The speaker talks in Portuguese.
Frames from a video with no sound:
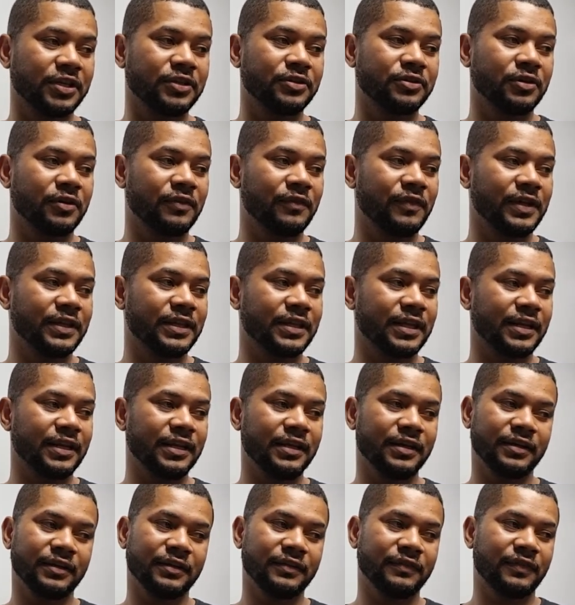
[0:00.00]
190
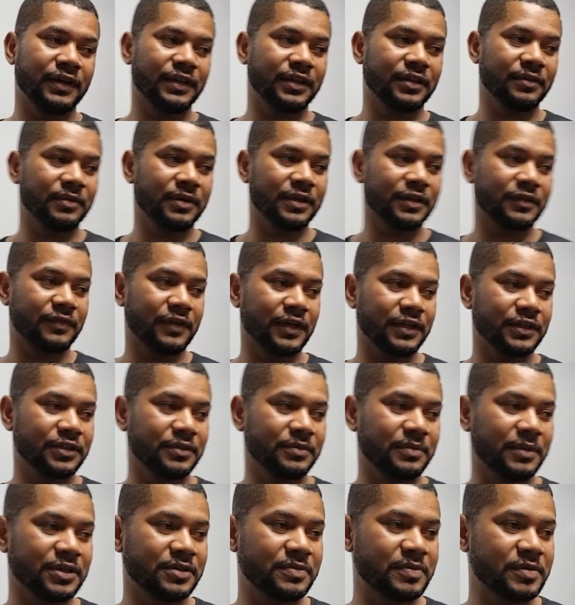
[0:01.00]
ali, ele vai ter umas faixas
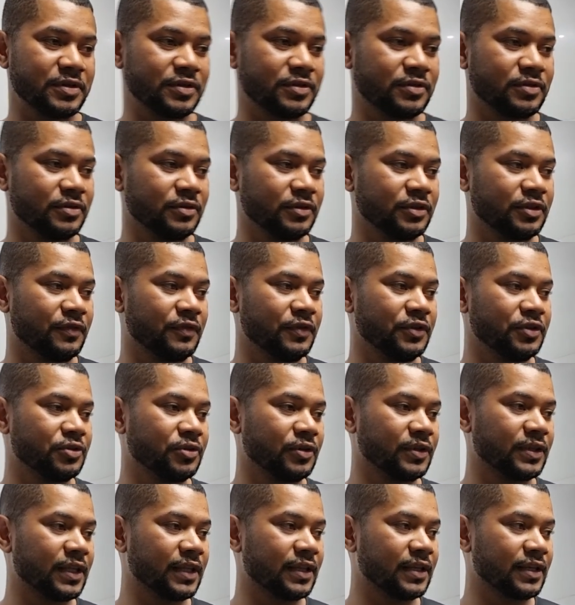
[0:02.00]
de mais ou menos do, de
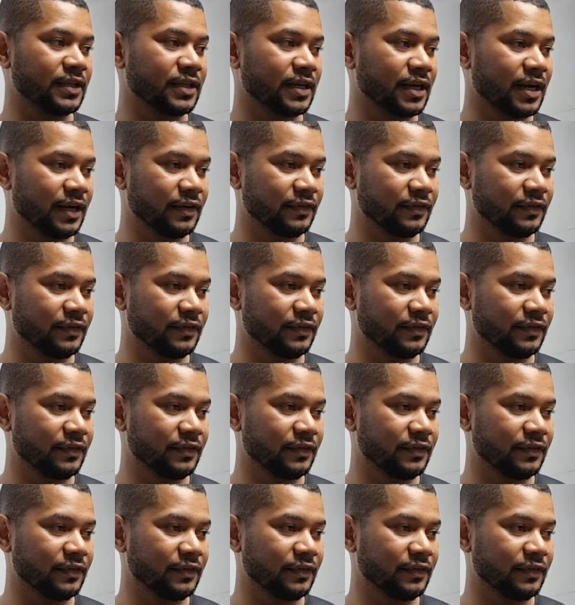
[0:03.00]
28 a 30